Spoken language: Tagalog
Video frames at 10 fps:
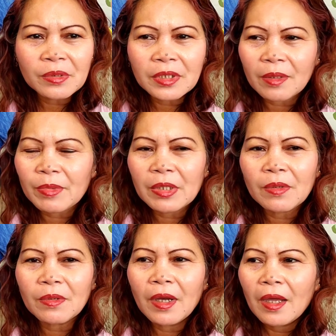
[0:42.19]
Sabi
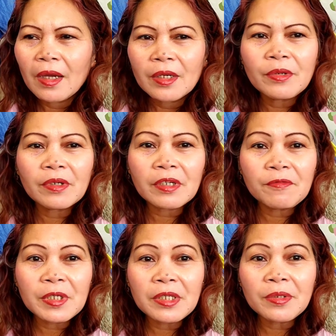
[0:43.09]
ko, yung
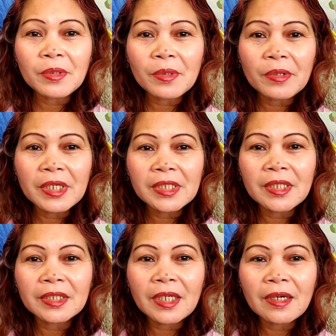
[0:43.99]
revenue ko is
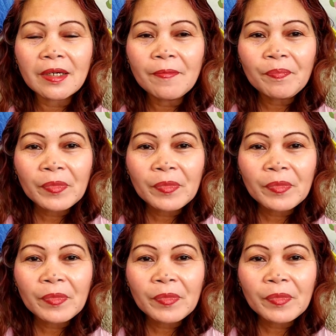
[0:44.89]
nasa,